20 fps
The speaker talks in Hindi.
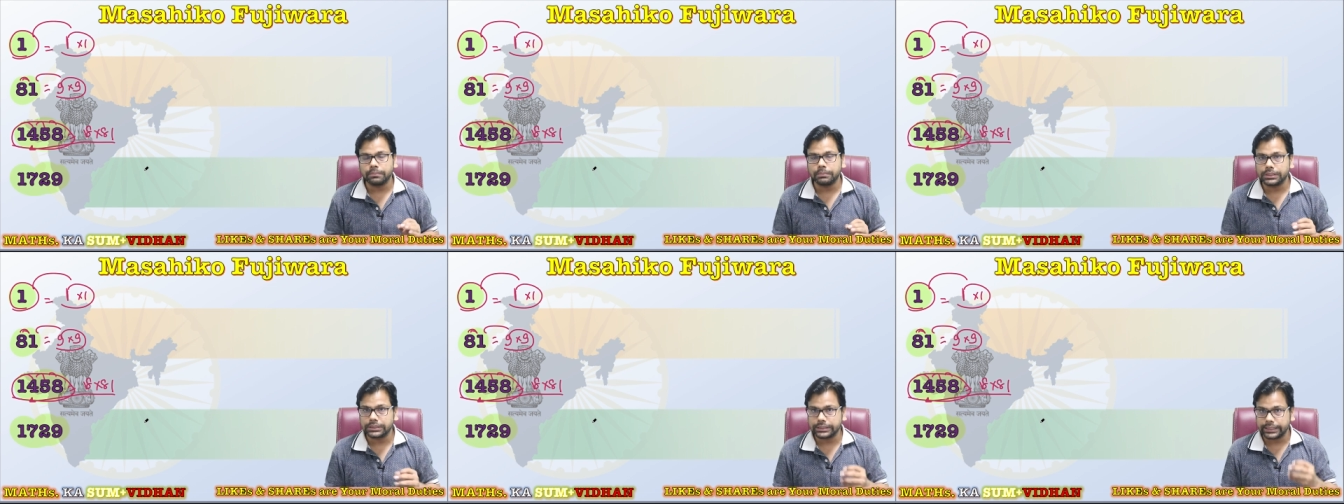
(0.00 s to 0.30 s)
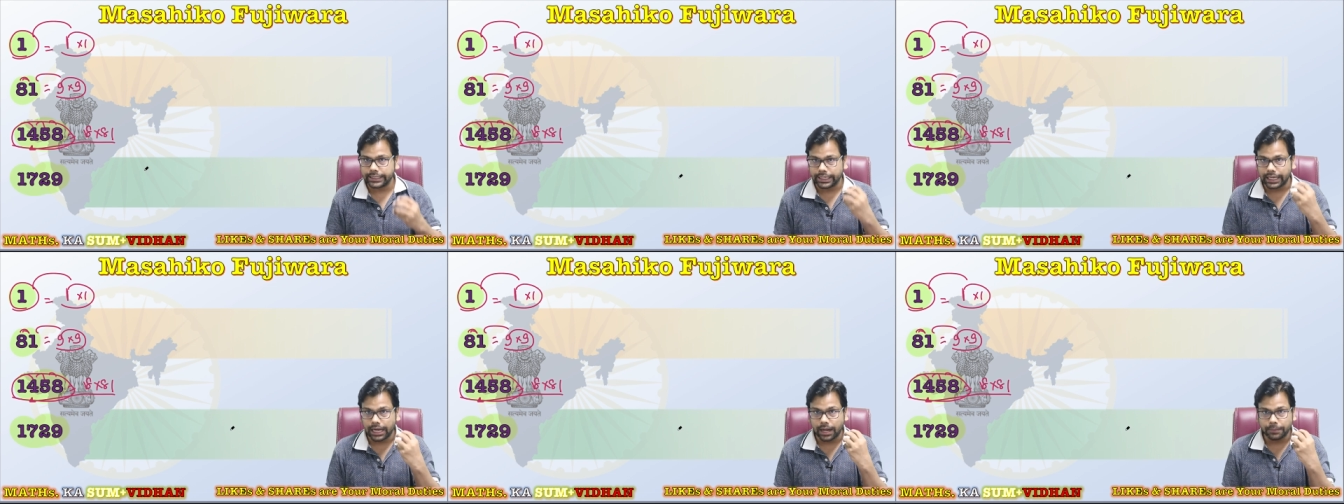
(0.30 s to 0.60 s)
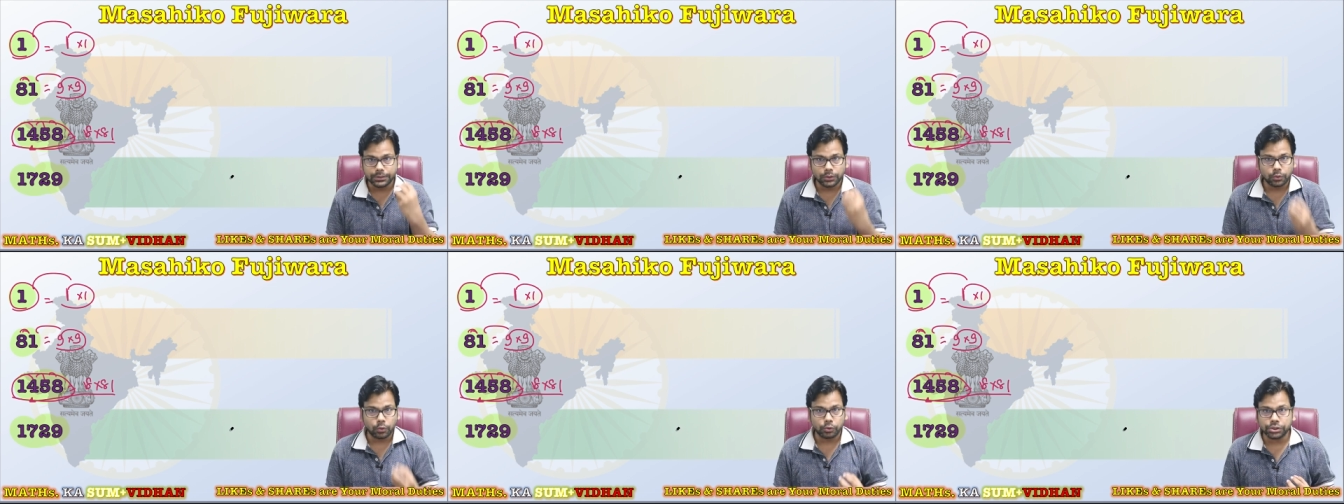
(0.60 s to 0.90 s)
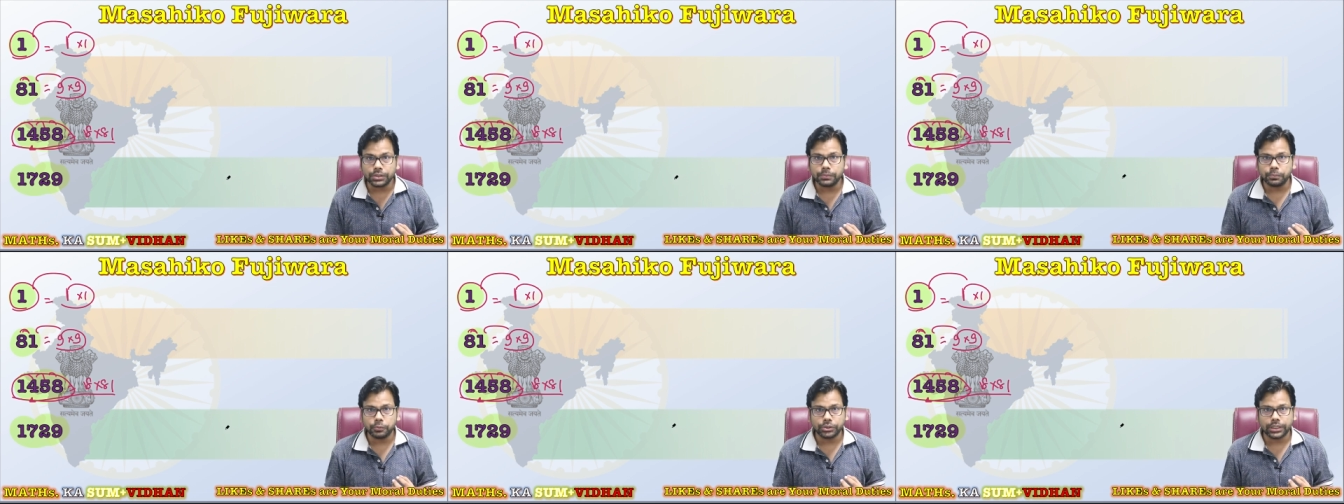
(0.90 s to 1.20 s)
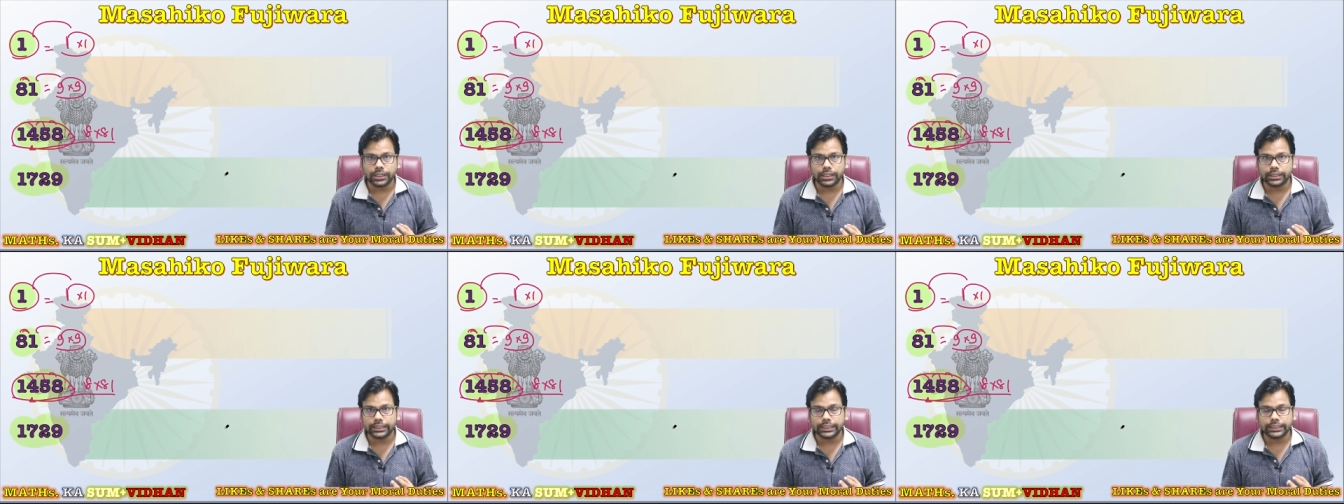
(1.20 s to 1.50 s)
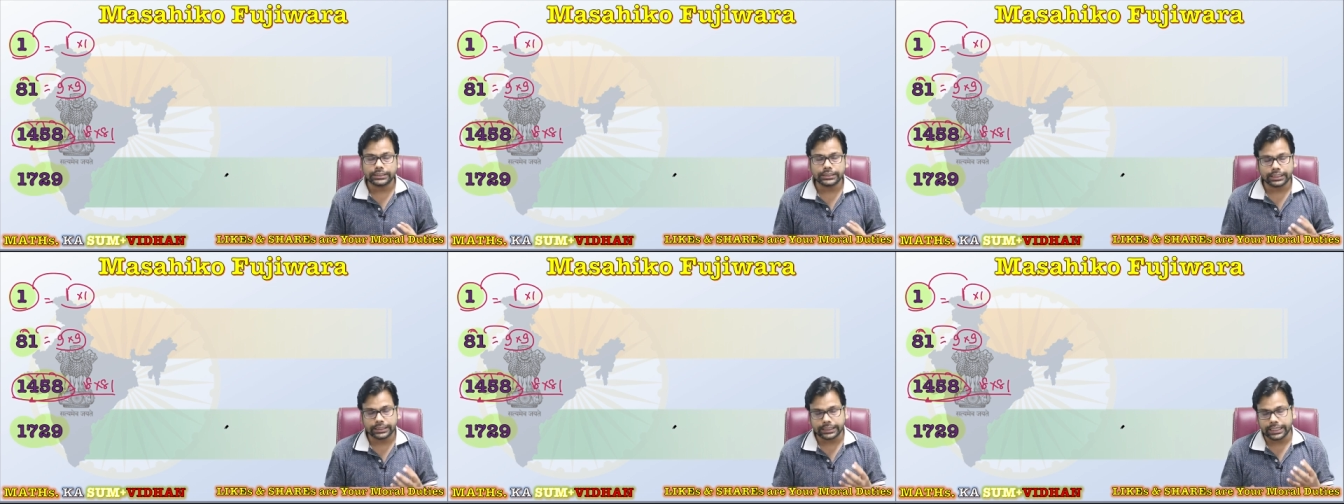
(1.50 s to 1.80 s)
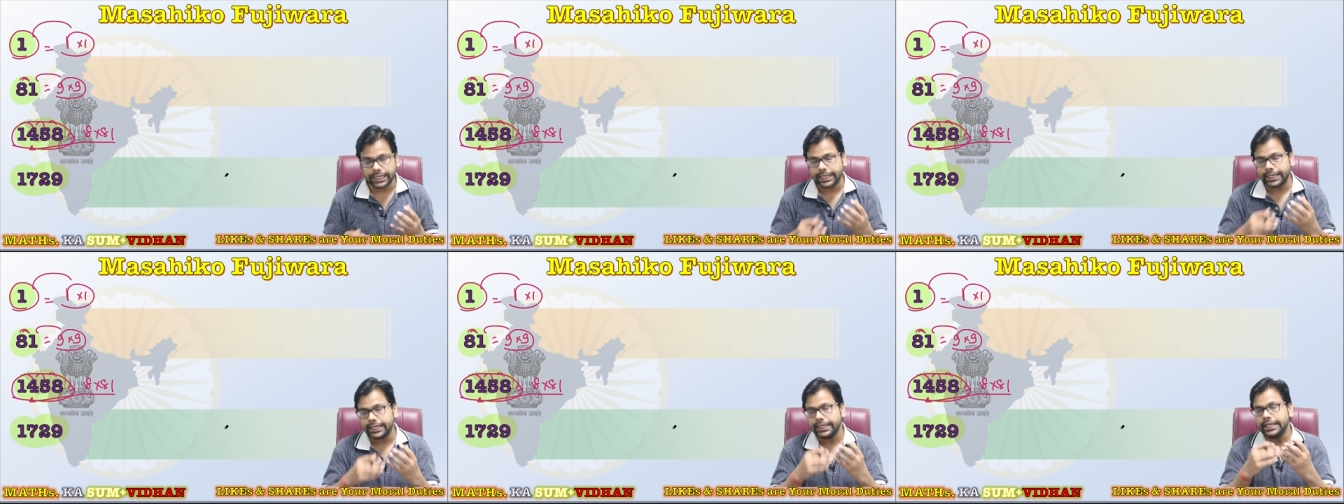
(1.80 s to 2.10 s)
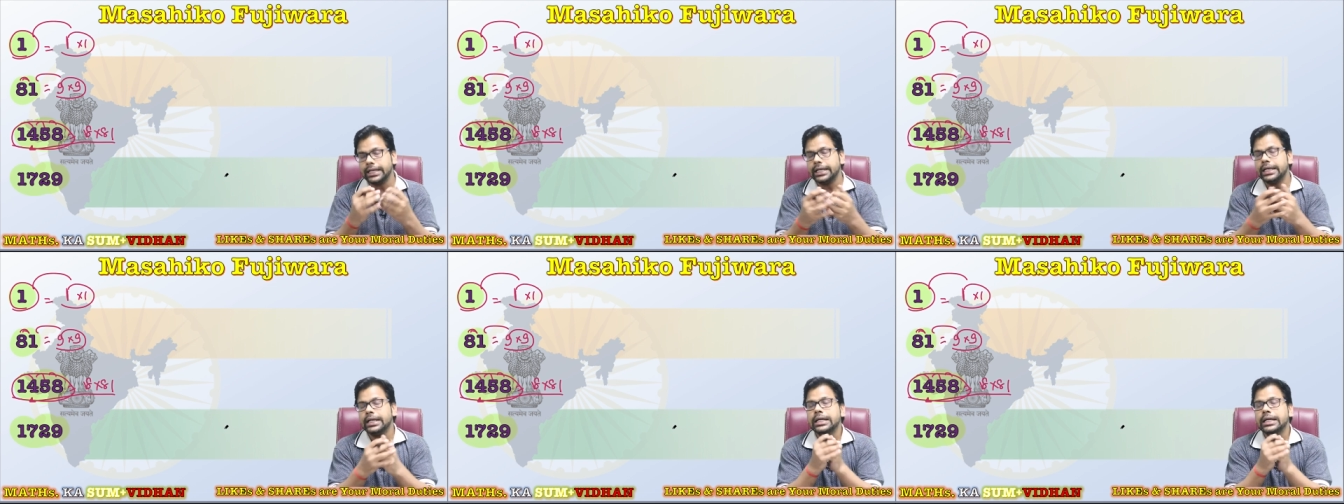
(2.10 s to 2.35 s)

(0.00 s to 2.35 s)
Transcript: नंबर्स हैं आपसे क्वेश्चन पूछा जा सकता है